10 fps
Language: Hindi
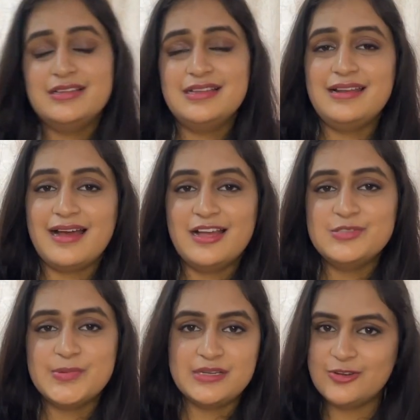द
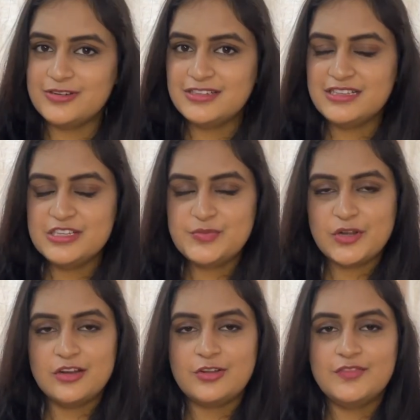लास्ट बट नॉट द लीस्ट
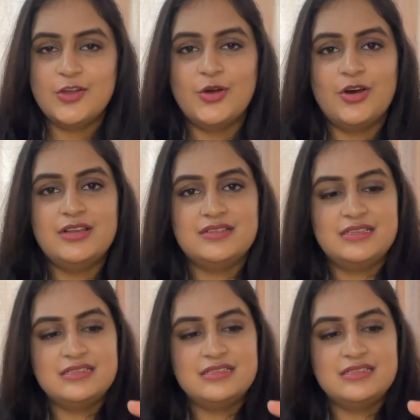प्रोडक्ट ऑफ द हॉल इज